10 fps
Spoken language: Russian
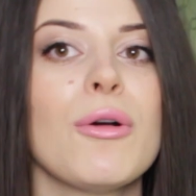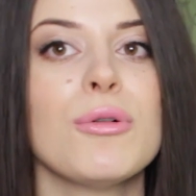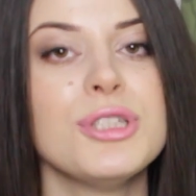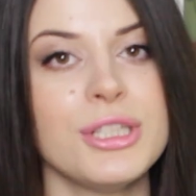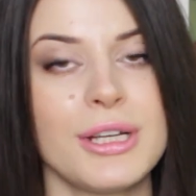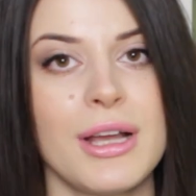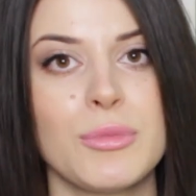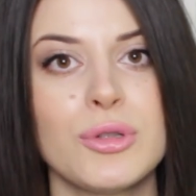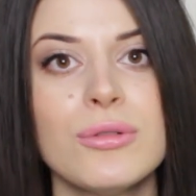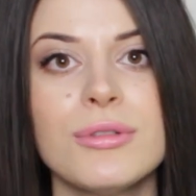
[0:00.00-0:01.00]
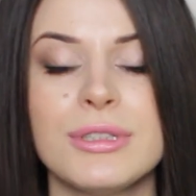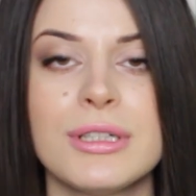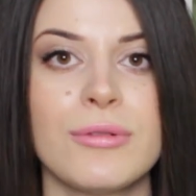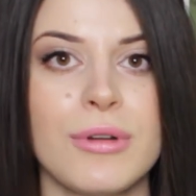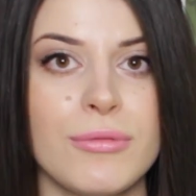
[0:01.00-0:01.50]
я очень рекомендую
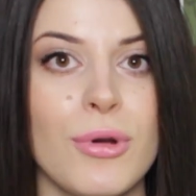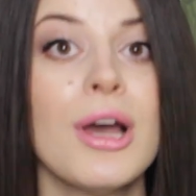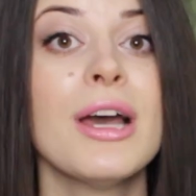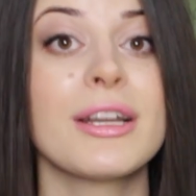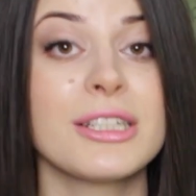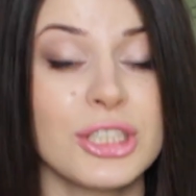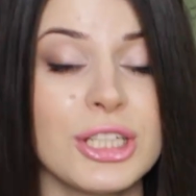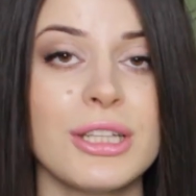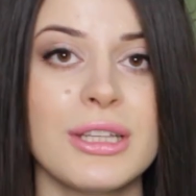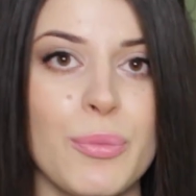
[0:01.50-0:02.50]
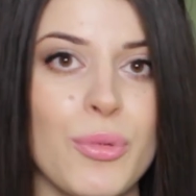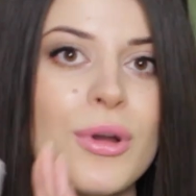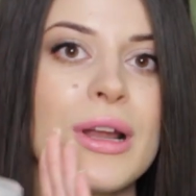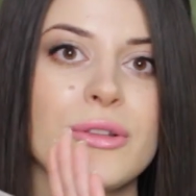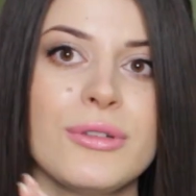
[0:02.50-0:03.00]
тех, у кого расширенные
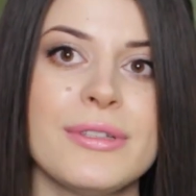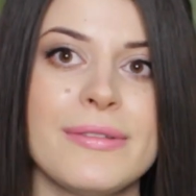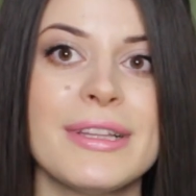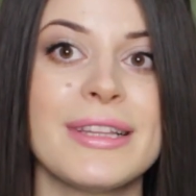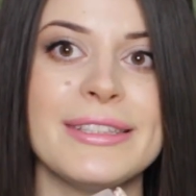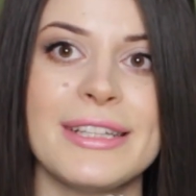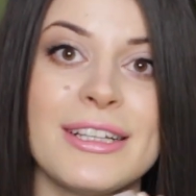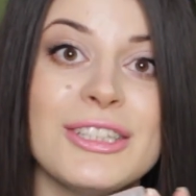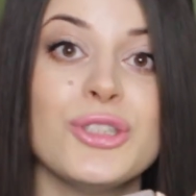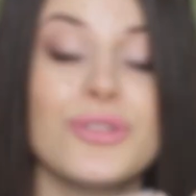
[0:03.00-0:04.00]
поры, оно действительно делает